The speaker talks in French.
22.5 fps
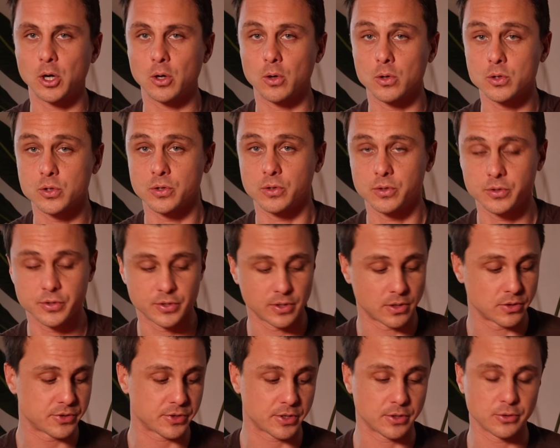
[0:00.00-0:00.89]
à grand chose dans
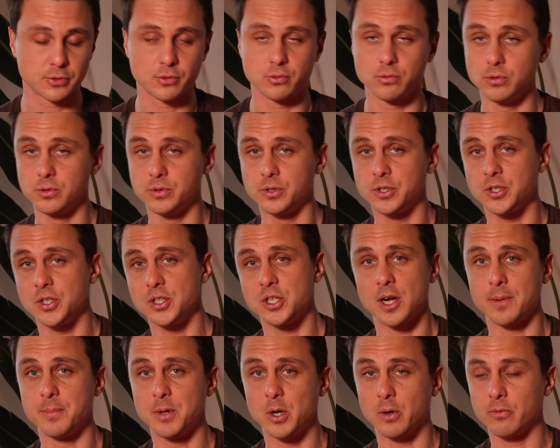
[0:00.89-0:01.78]
le sens où si
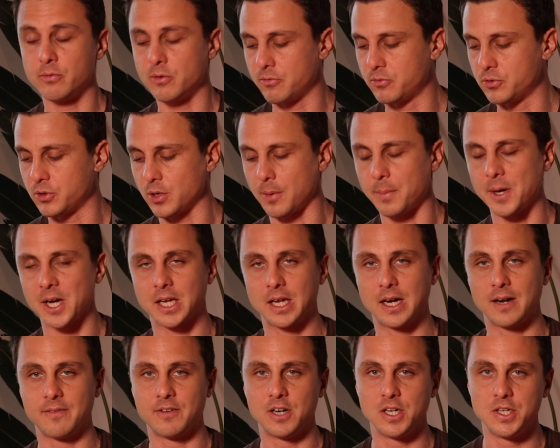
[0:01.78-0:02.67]
jamais on veut vous embarquer
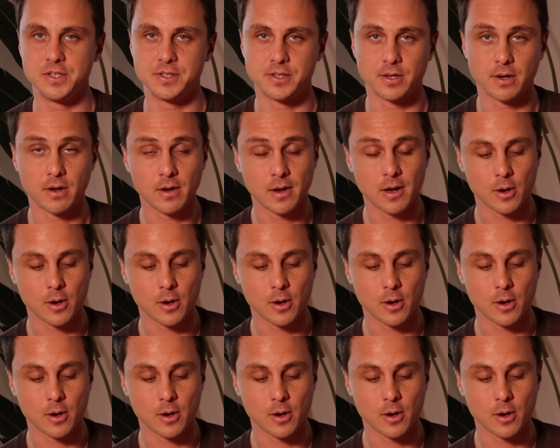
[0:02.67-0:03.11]
la valise,